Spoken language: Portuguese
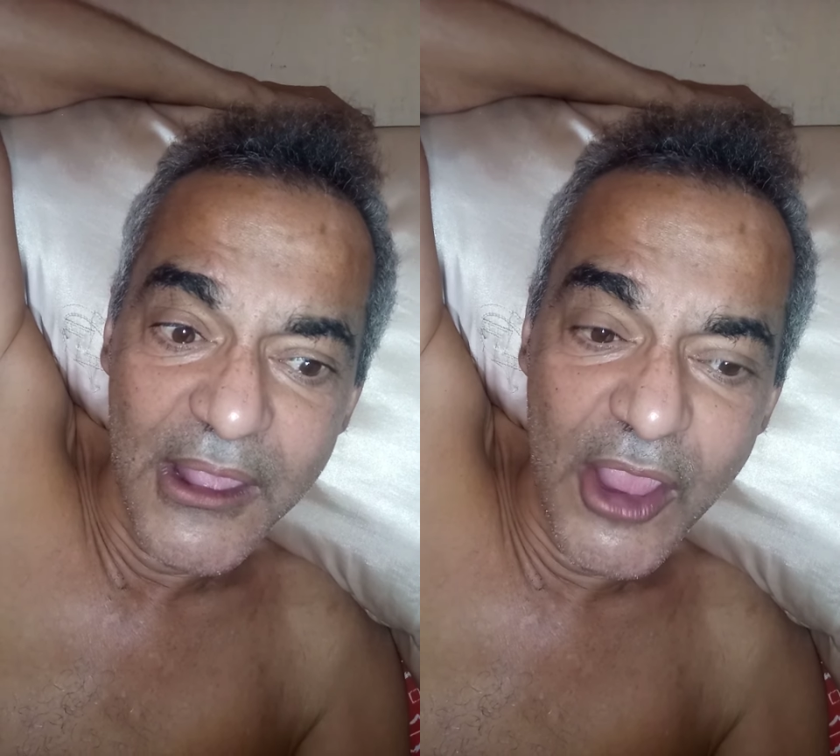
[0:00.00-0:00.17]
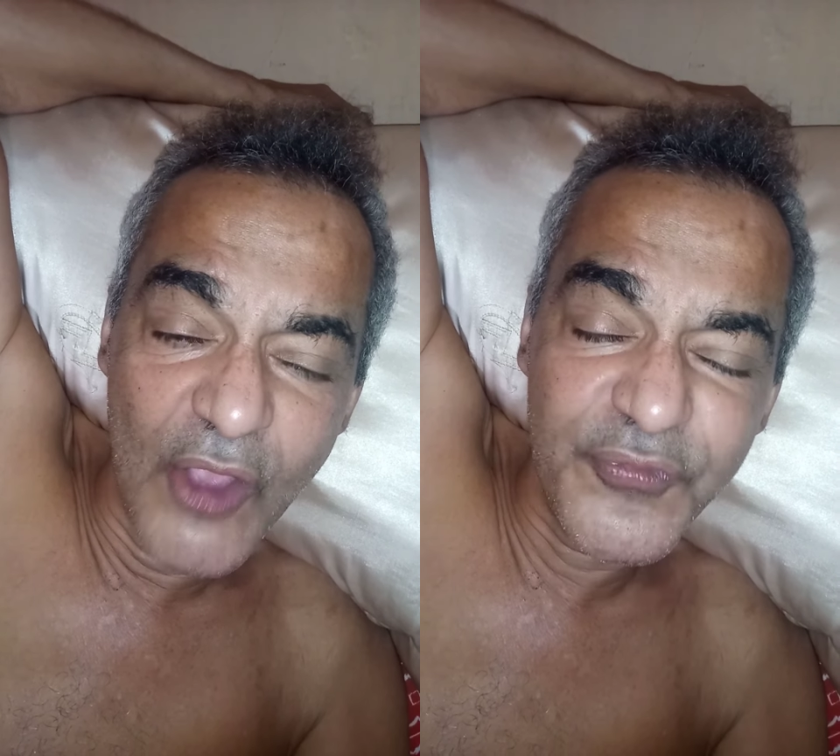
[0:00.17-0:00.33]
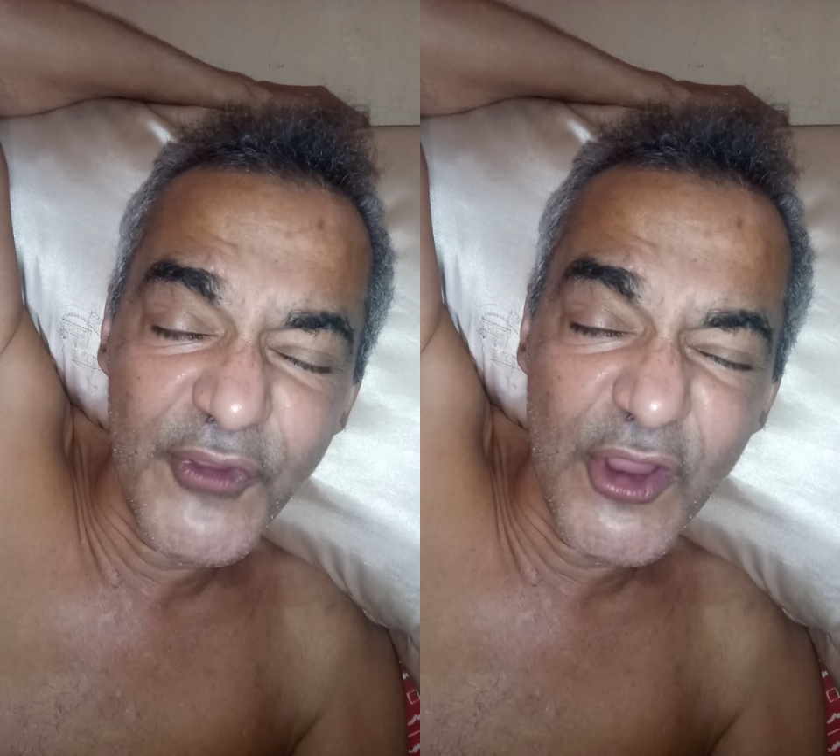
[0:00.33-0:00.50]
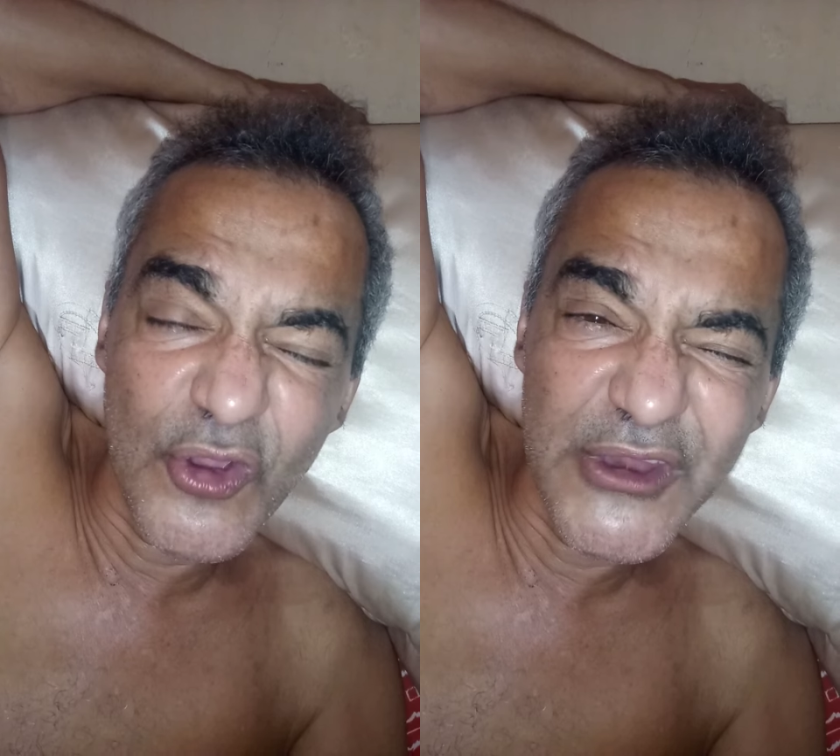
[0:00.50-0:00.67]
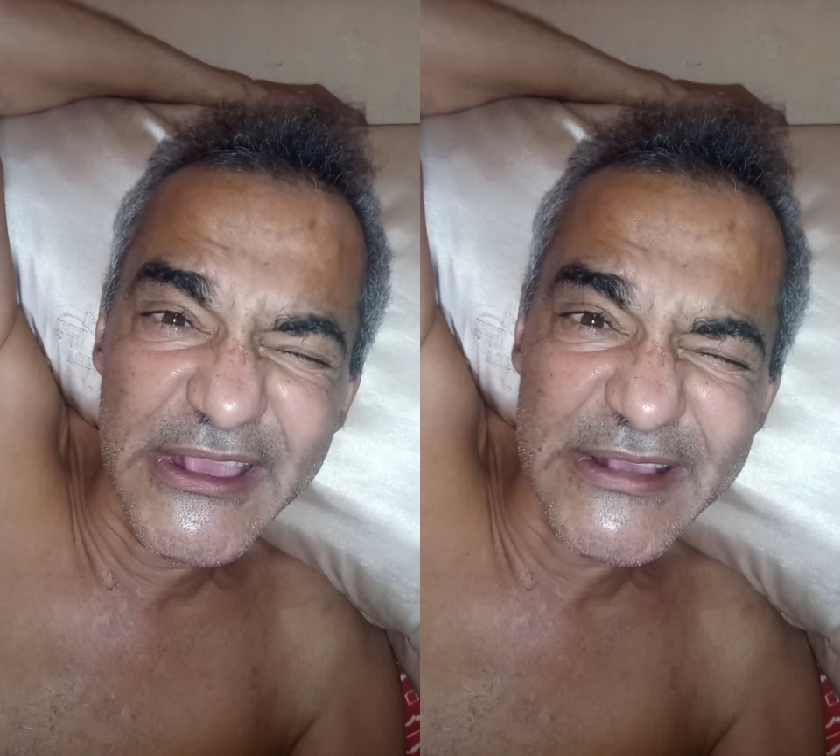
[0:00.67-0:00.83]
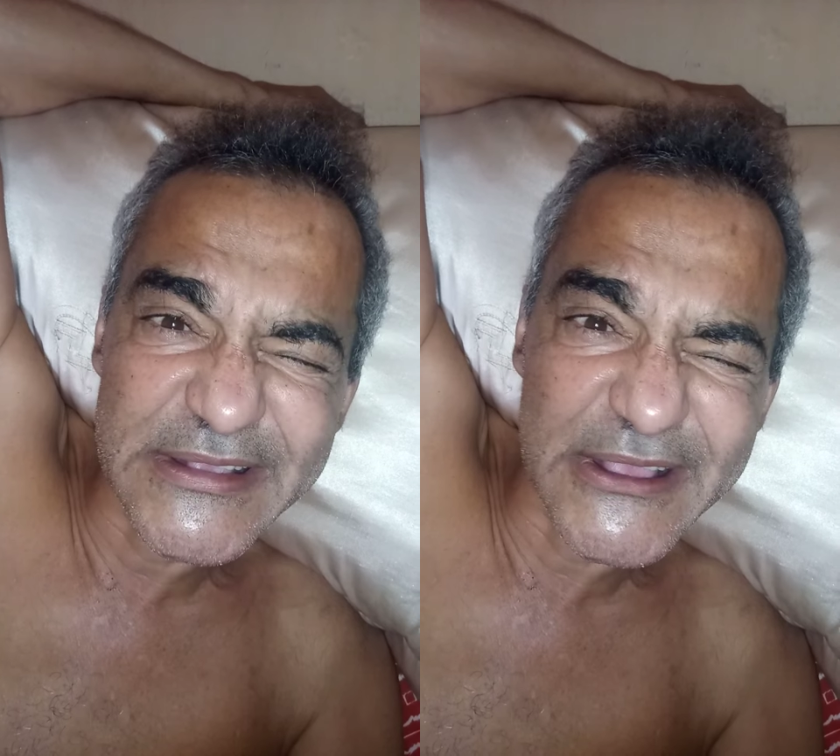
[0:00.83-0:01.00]
Eu falei, ô
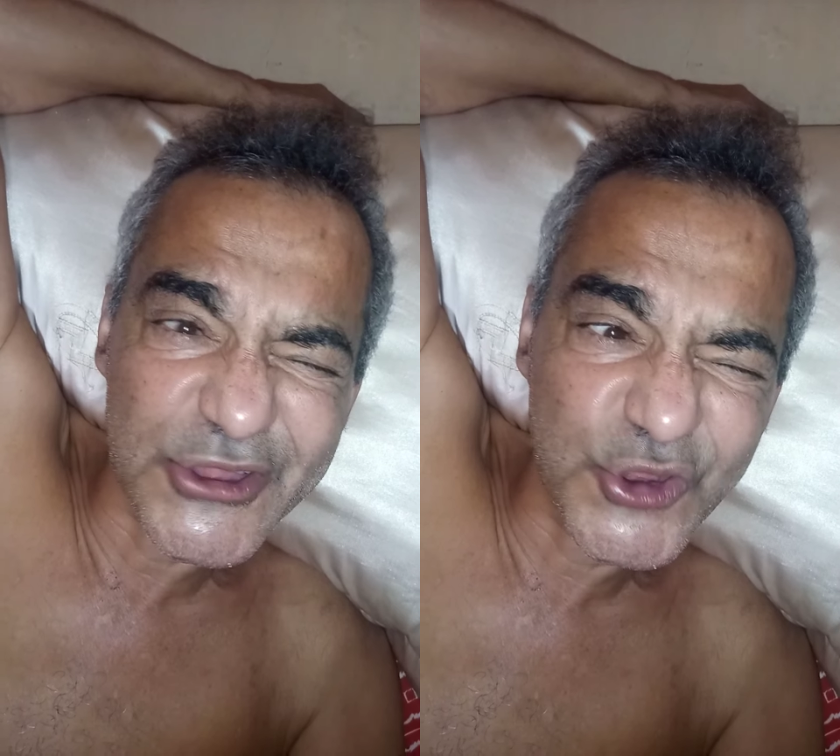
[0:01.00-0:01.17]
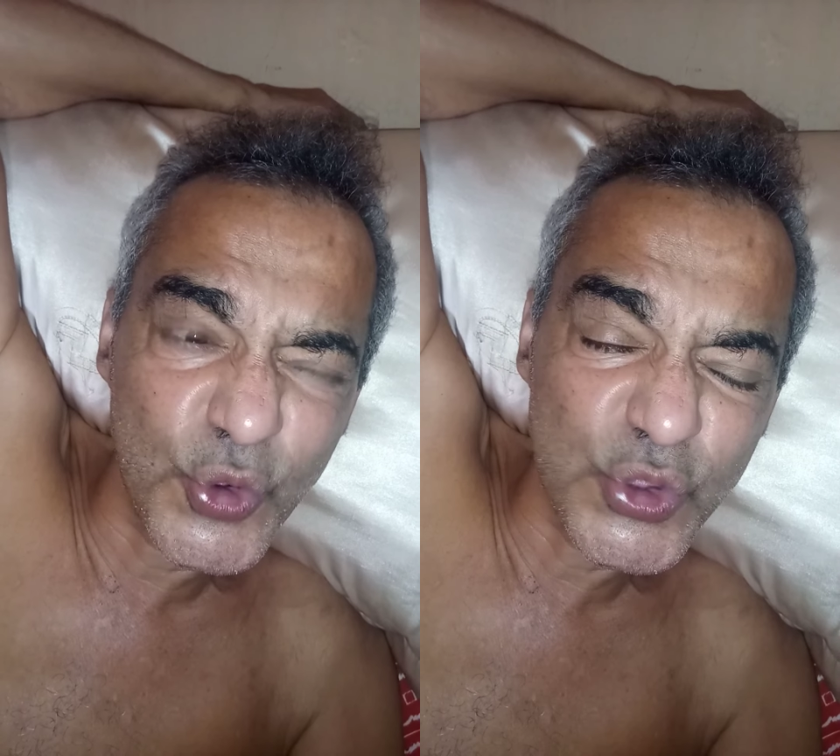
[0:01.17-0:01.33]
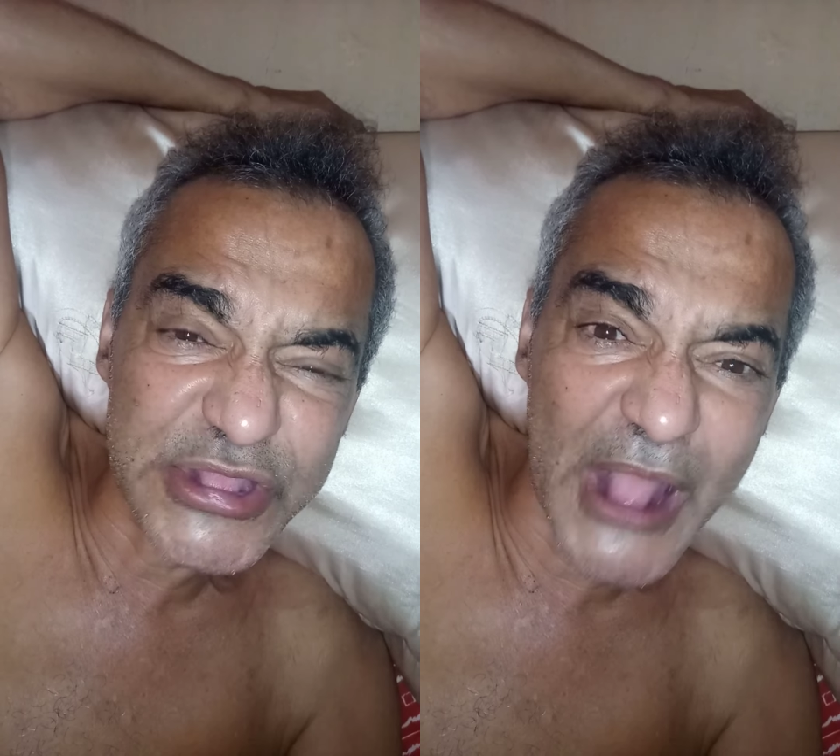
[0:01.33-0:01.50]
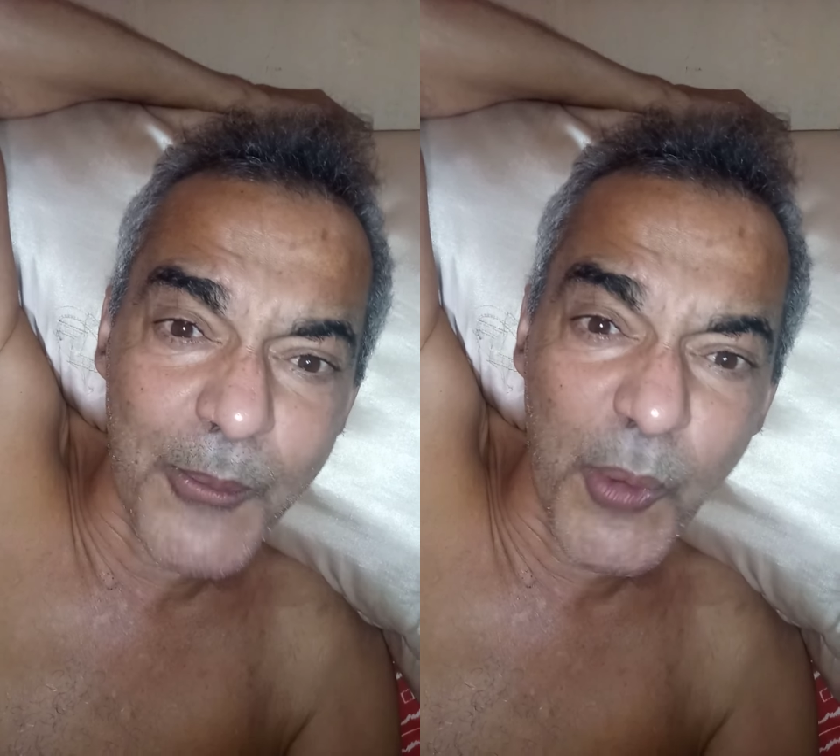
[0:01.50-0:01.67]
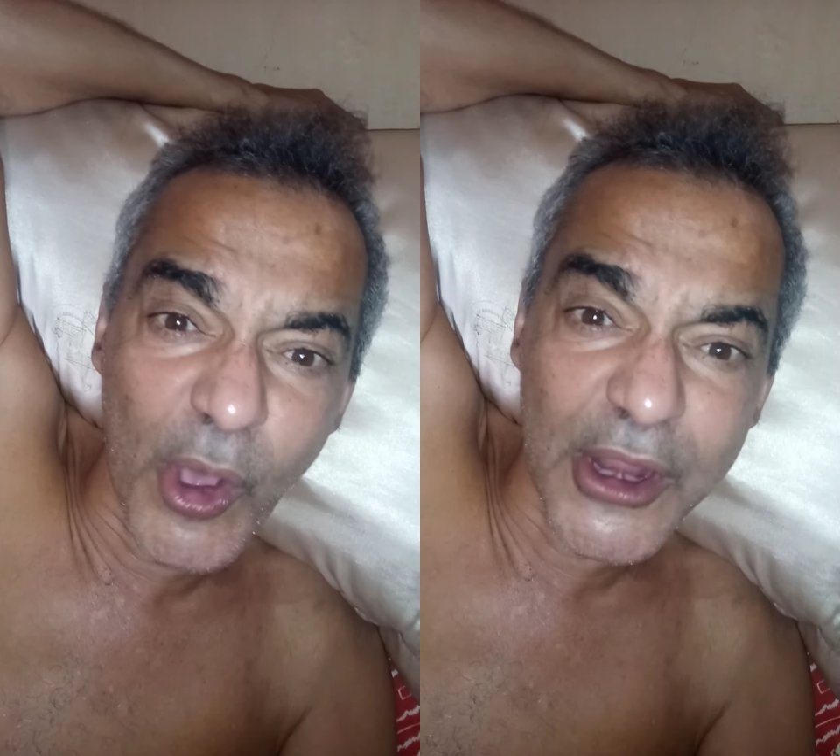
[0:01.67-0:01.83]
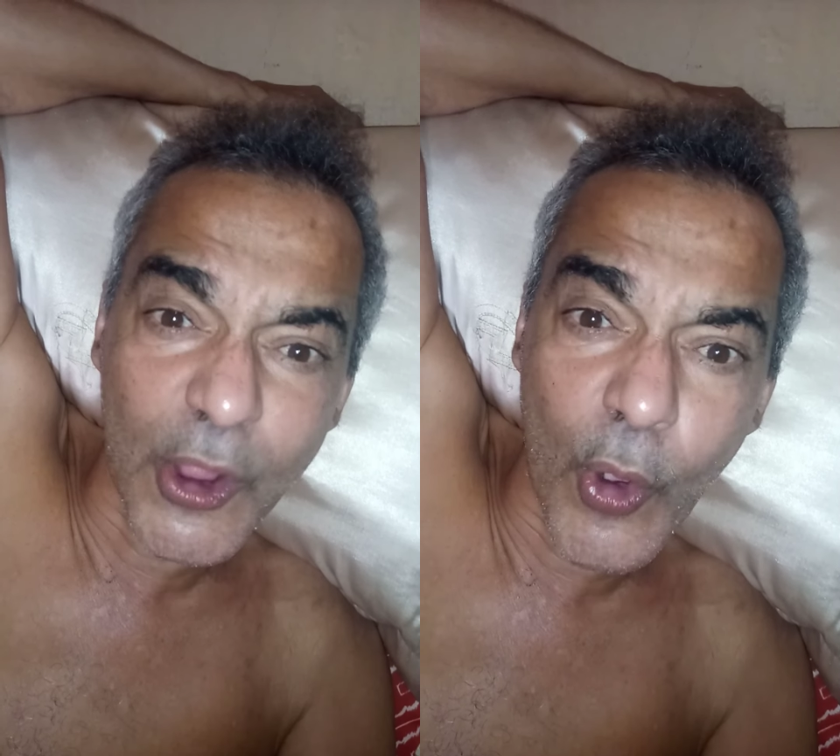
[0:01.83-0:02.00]
Nisca, chuta a bola